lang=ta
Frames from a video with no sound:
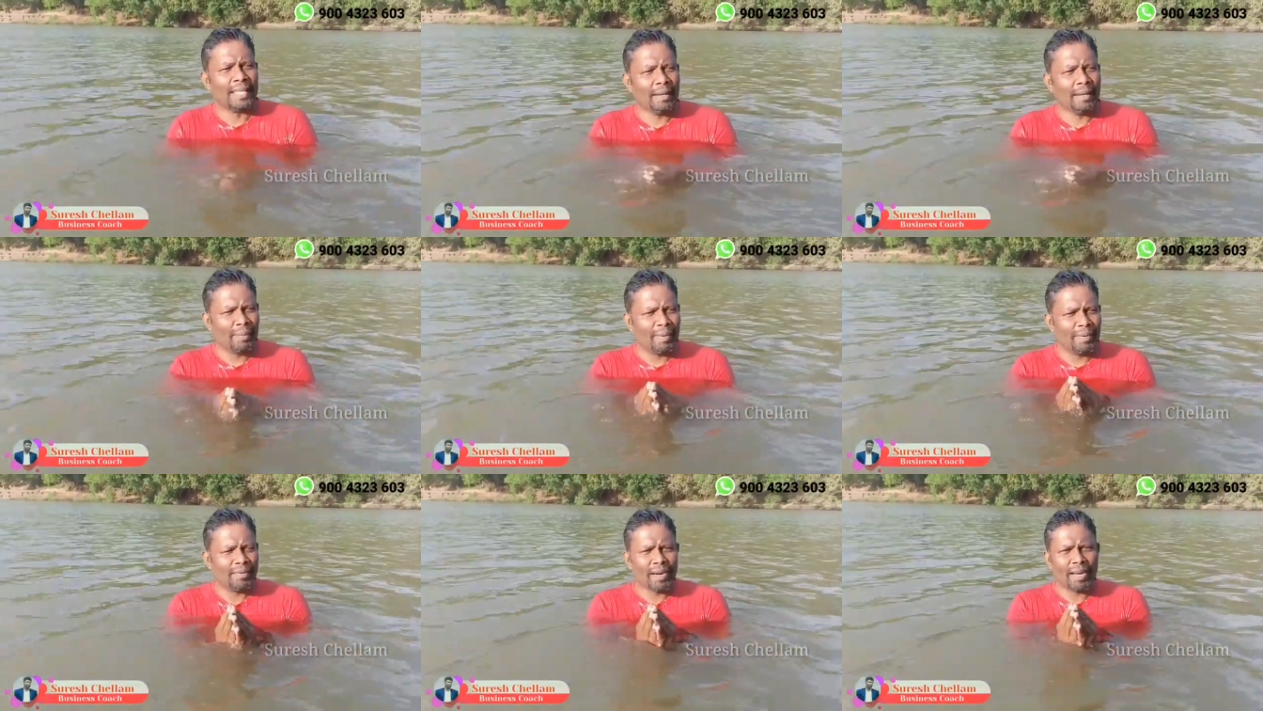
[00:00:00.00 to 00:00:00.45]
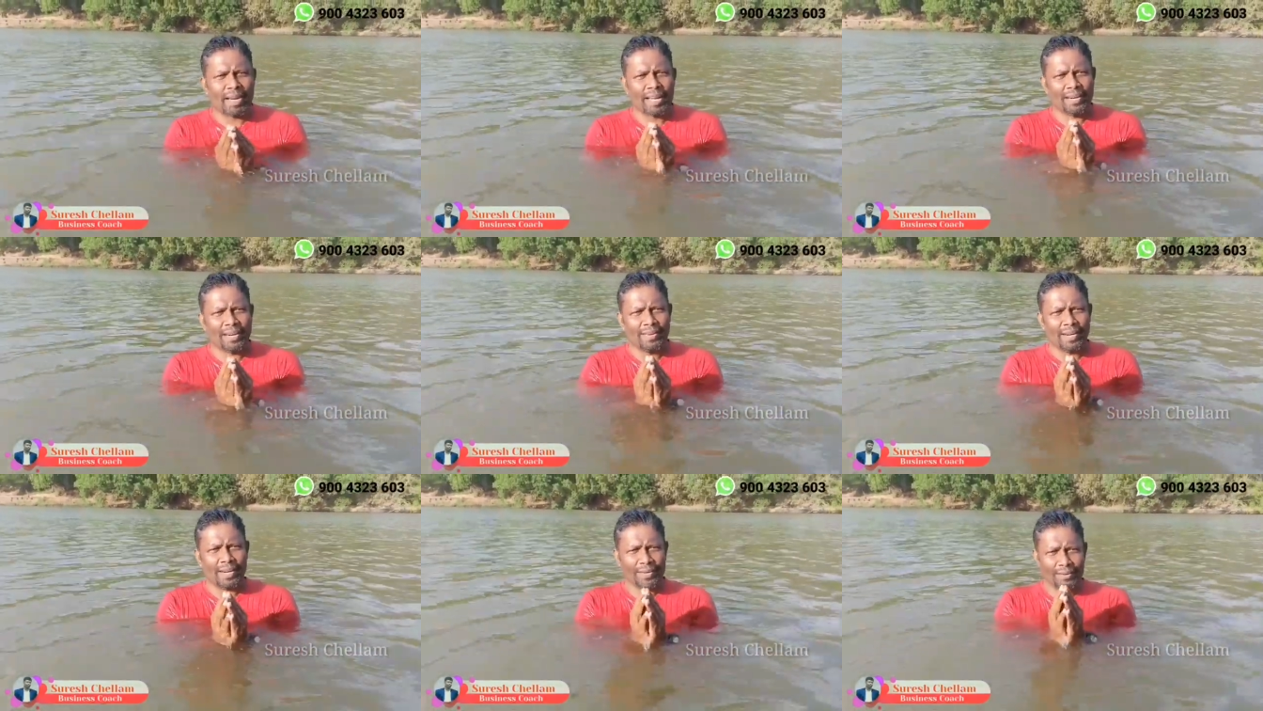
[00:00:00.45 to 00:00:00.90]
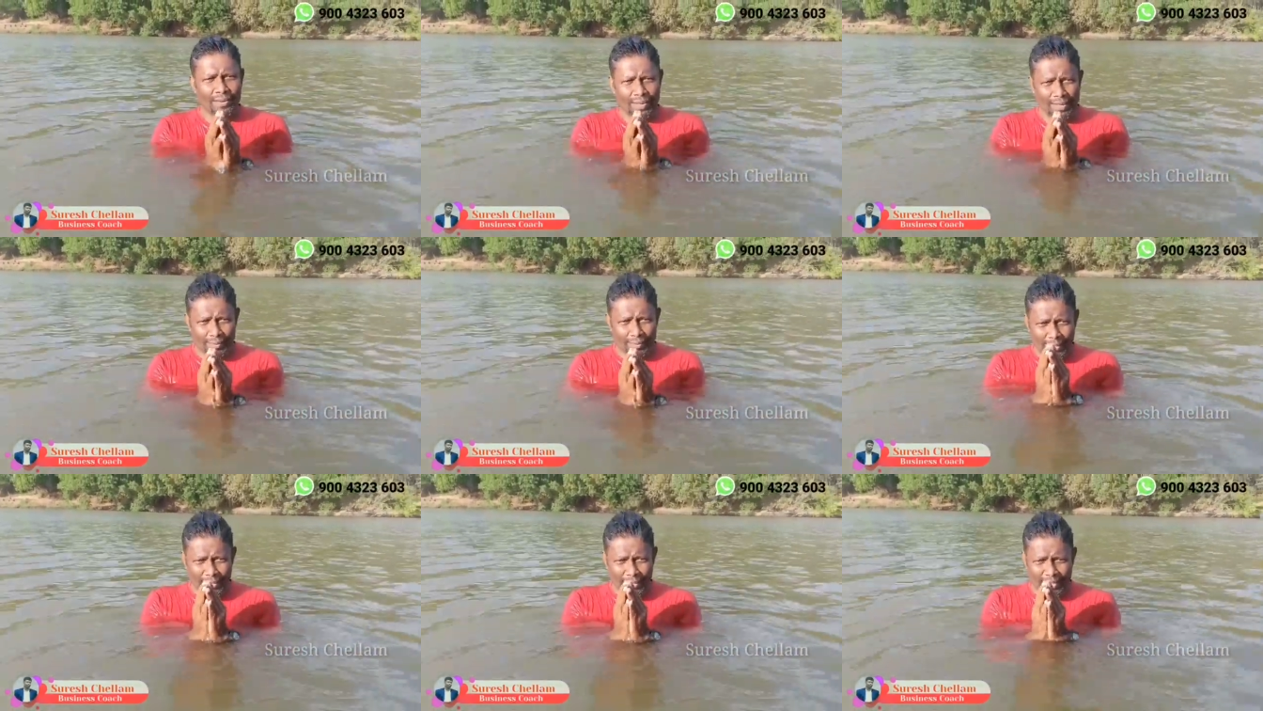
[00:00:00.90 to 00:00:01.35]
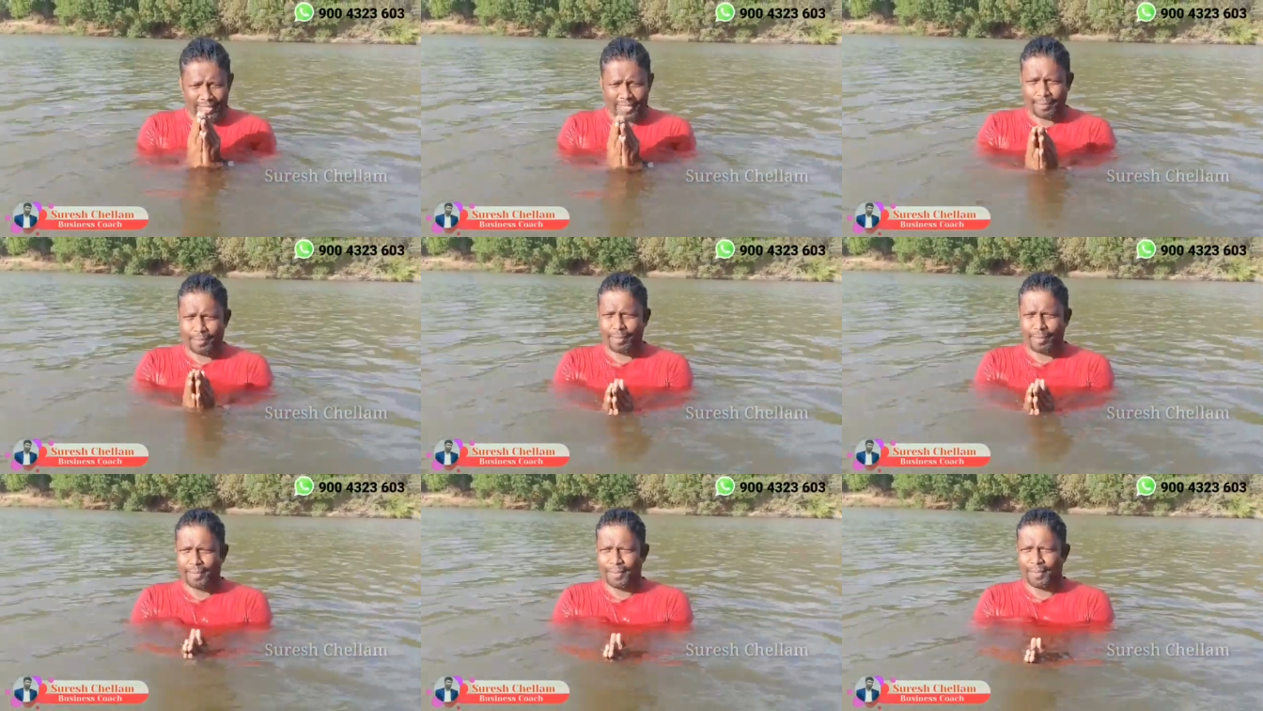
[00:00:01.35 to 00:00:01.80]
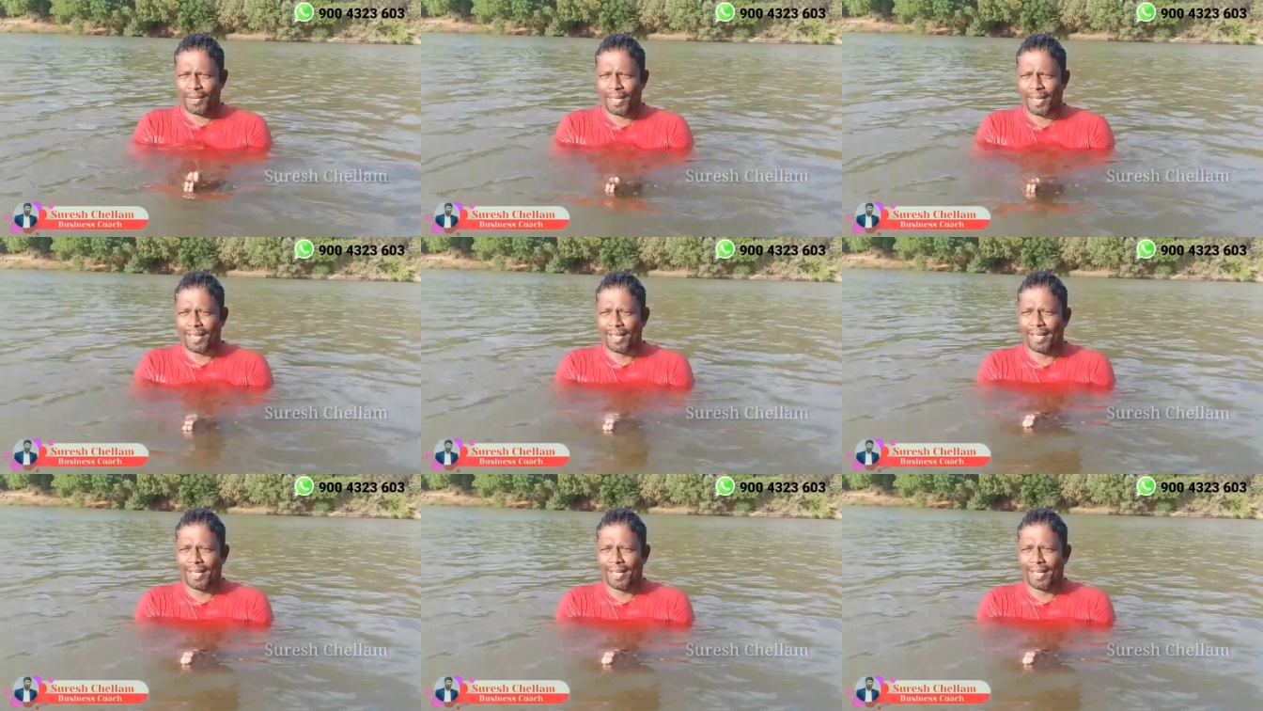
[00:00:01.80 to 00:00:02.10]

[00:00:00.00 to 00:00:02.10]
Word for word: எப்படி வாழ்க்கை வாழணும்னு நம்ம டிசைட் பண்ணணும்